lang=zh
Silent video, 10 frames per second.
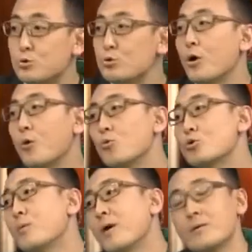育需要
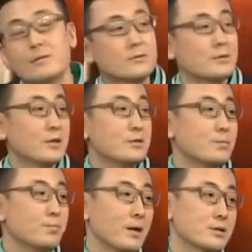乌托邦。”这
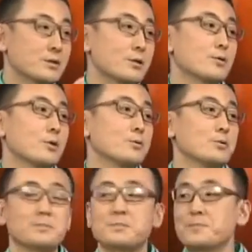年近八十的刘道